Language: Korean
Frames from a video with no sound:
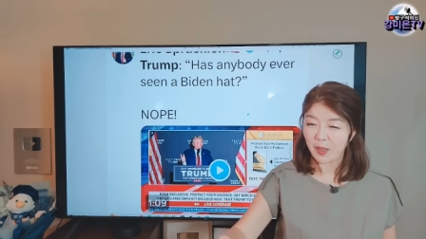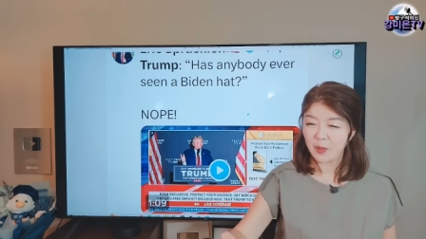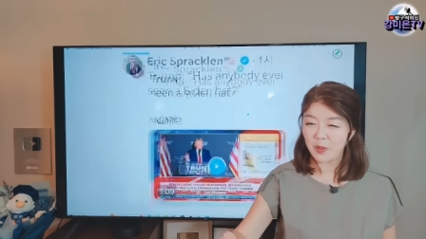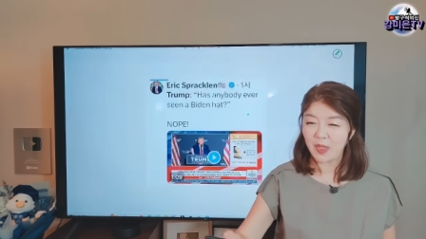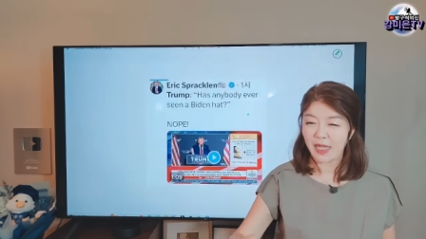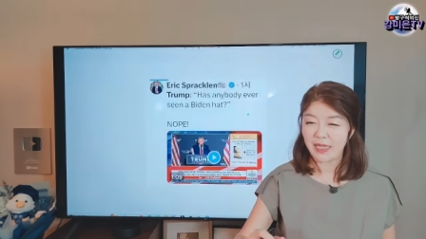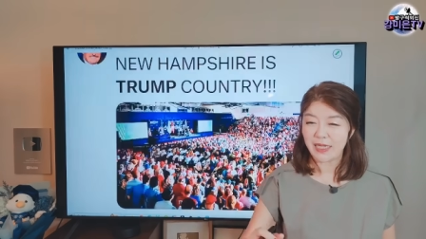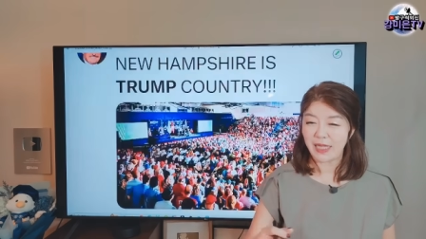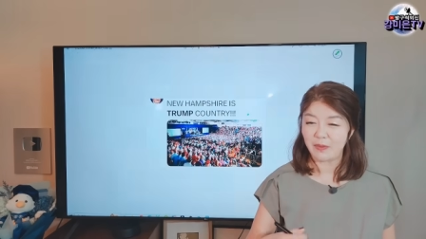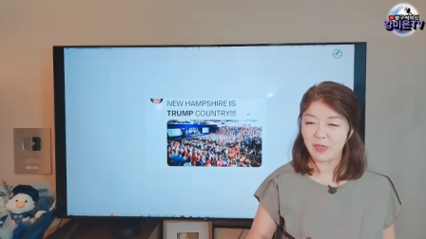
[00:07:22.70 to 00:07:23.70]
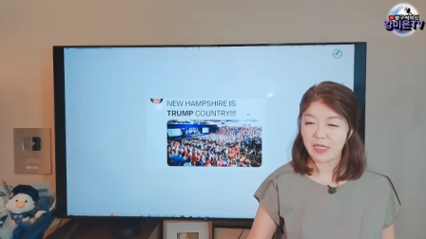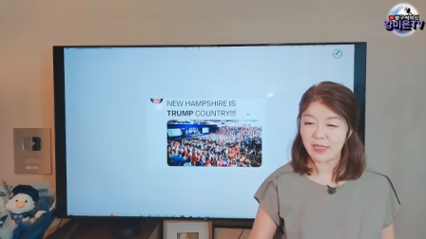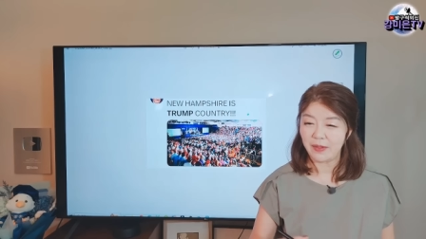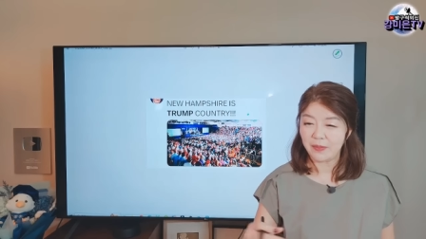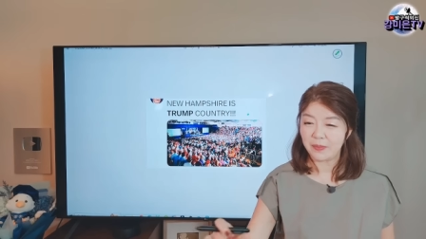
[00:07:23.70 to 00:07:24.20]
하고 다들 대답을
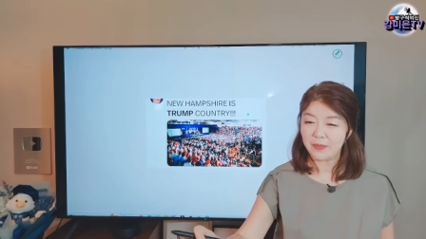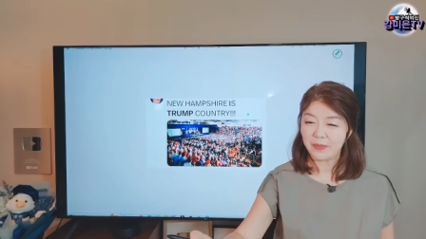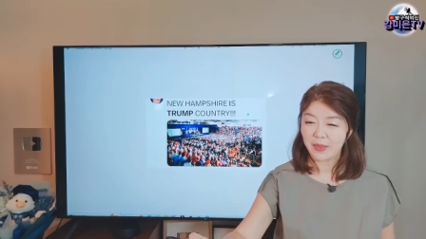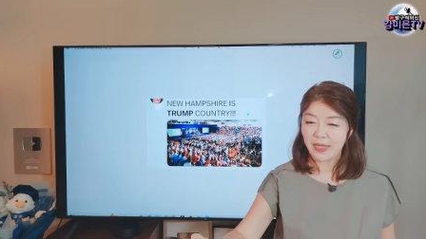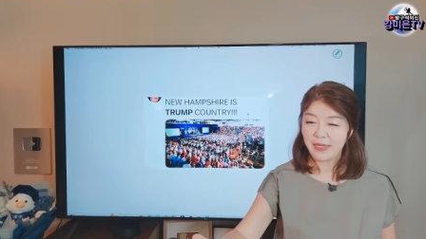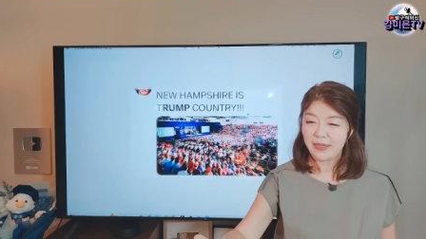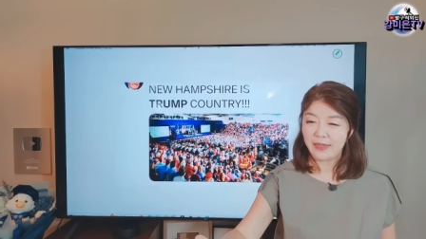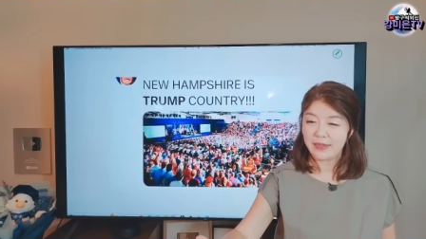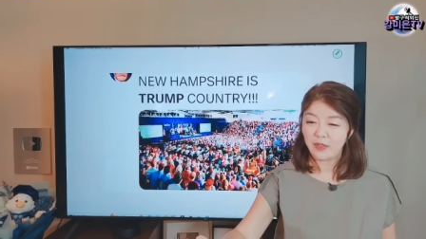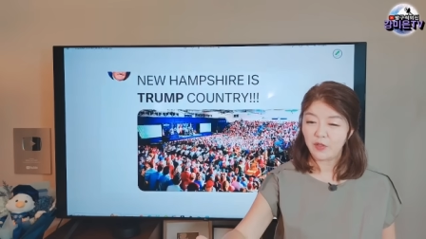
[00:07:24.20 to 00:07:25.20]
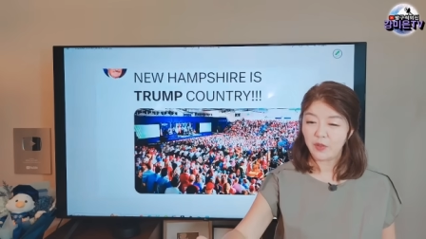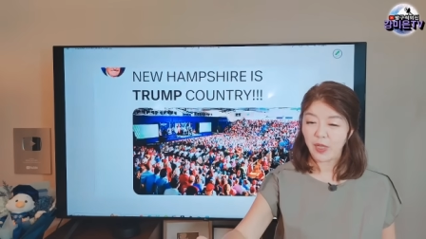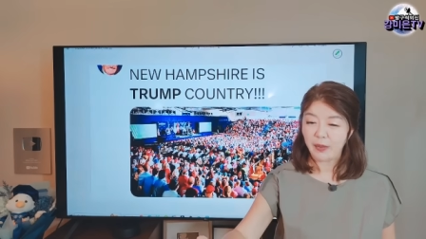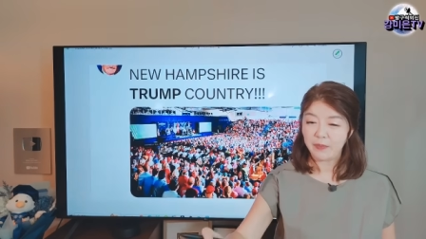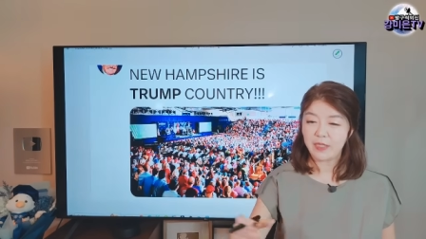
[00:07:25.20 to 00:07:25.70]
했어요. 그래서
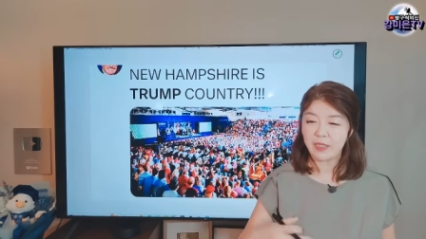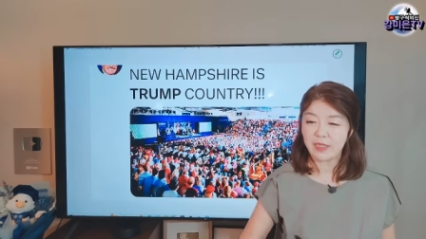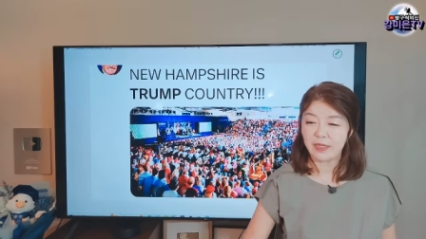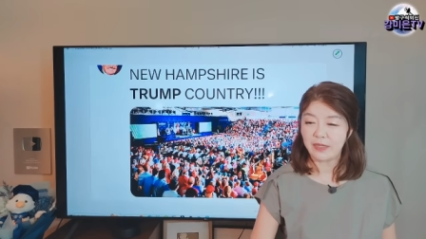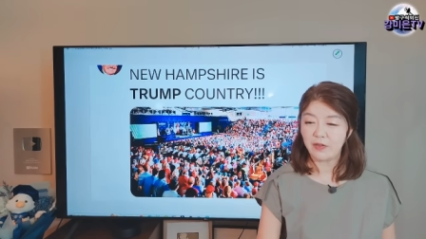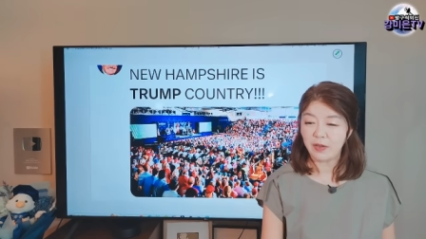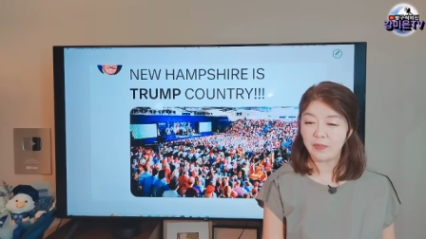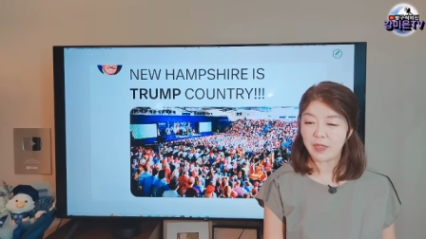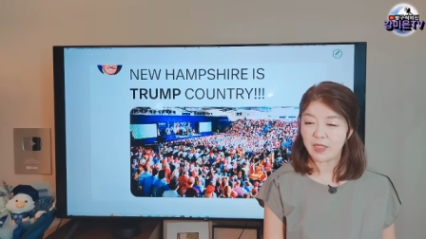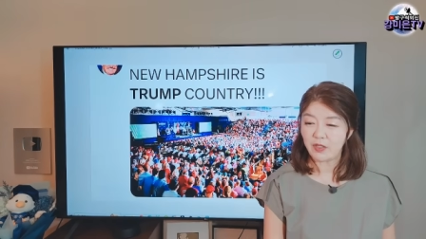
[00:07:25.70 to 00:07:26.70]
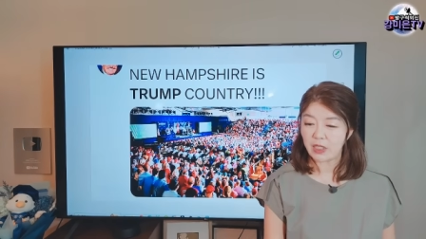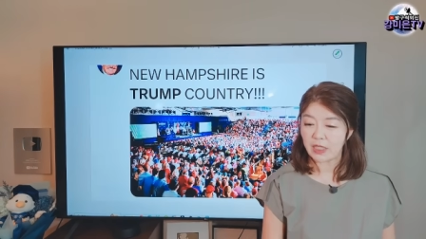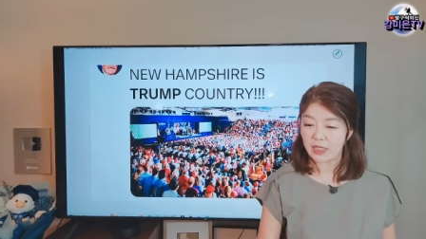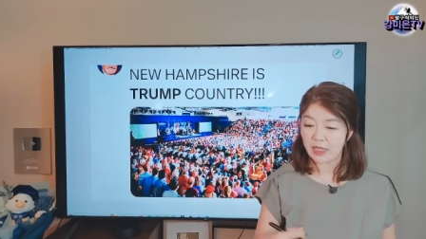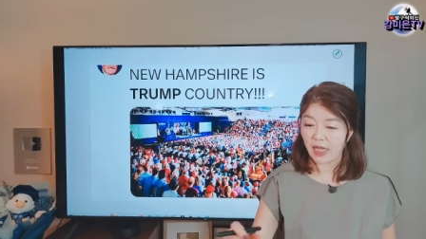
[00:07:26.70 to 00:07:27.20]
뉴햄프셔는 트럼프
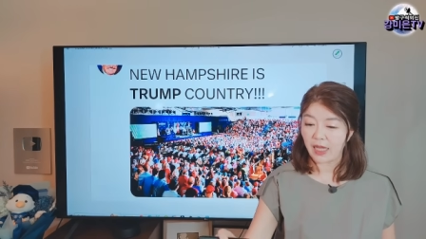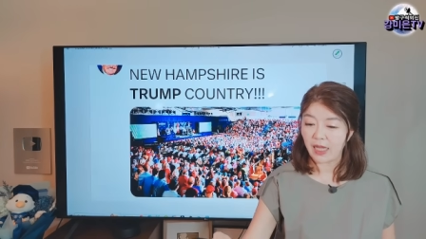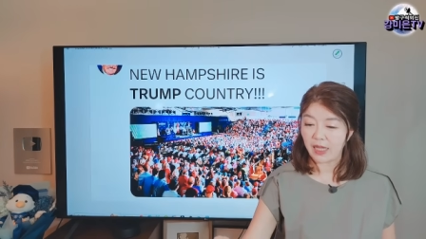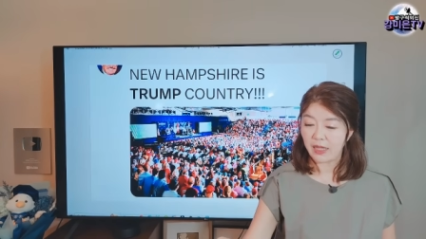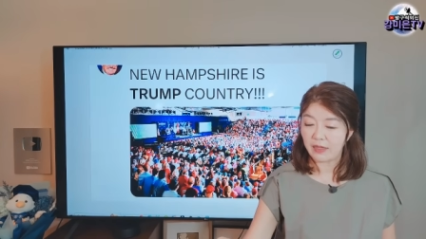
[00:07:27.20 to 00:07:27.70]
컨트리였다.